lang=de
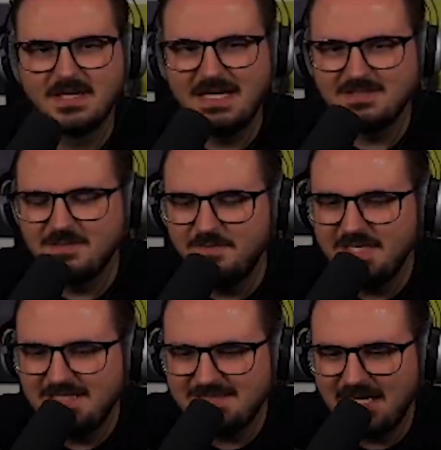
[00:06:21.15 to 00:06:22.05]
Also ich will
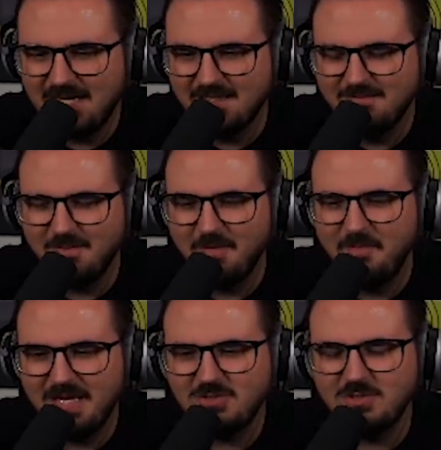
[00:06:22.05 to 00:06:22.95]
nichts sagen, ne? aber man
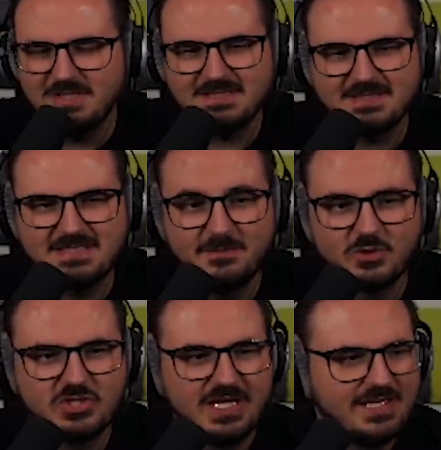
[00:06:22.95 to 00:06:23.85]
merkt schon, dass es Timo
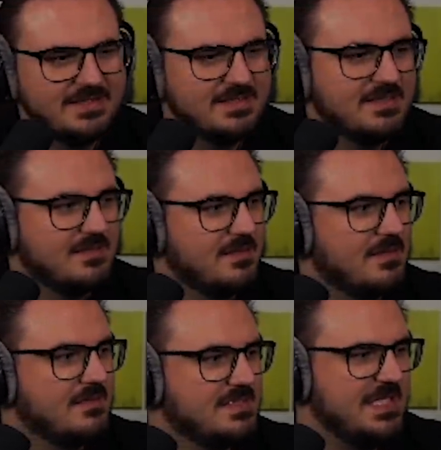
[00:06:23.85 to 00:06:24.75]
schneidet.
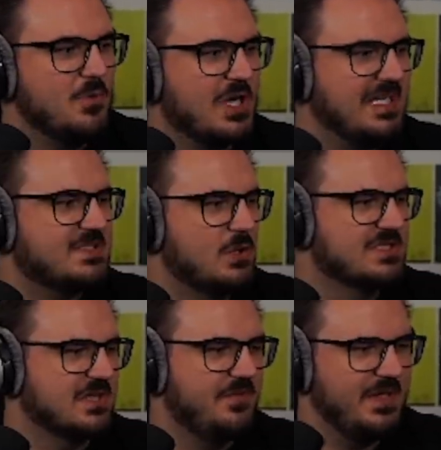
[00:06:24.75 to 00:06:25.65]
Timo, kannst du
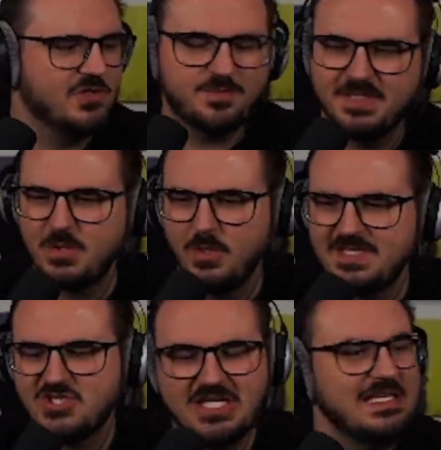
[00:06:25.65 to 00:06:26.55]
unsere Videos bitte
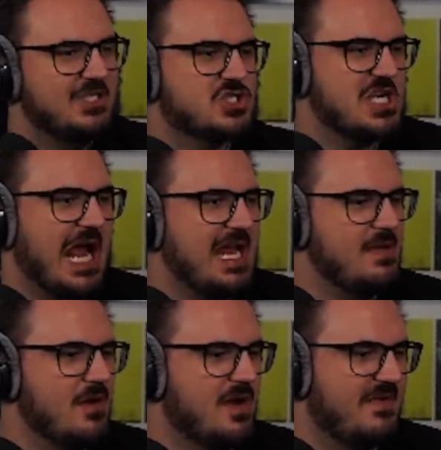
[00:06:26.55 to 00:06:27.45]
unterschiedlich schneiden
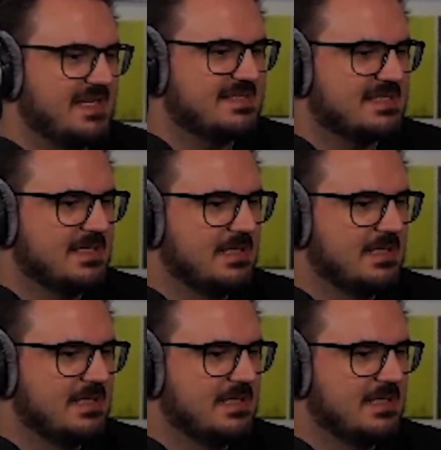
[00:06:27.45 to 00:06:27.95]
oder was?